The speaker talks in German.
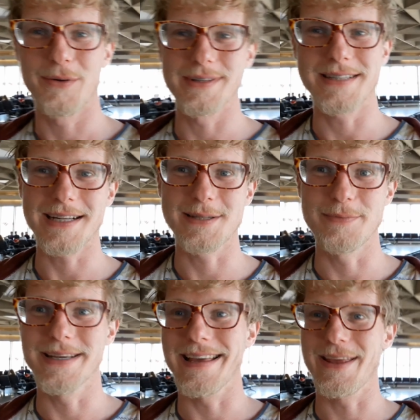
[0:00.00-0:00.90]
Und ich dachte
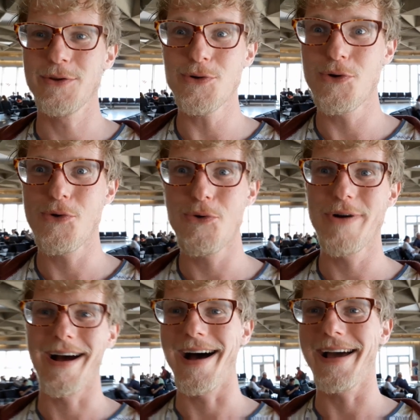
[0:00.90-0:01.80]
mir, juhu,
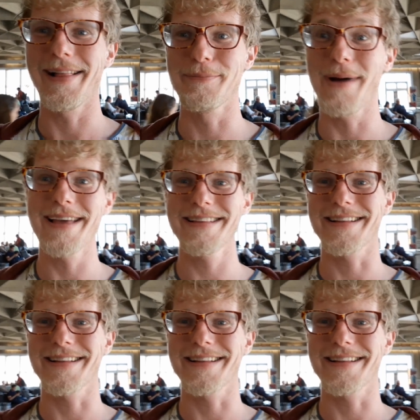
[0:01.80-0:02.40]
heil my